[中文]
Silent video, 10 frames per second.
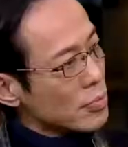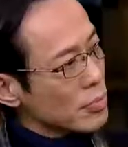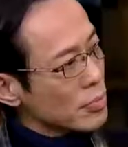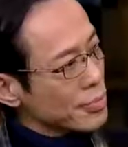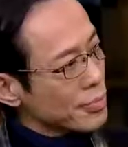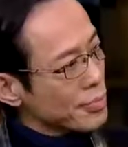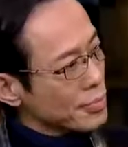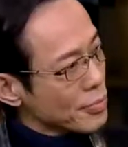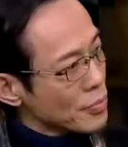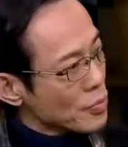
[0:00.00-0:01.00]
呃有一个
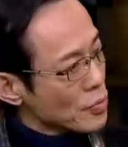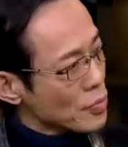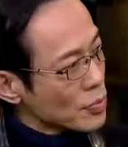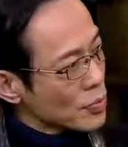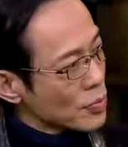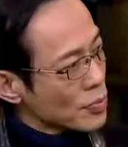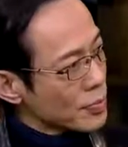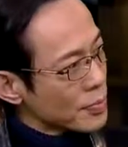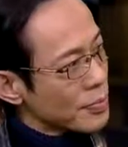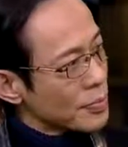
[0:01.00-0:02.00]
字，有一个
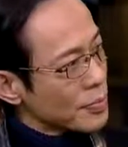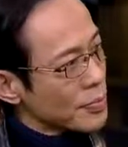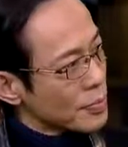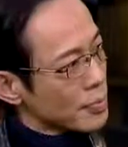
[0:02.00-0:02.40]
字，大家可以讲，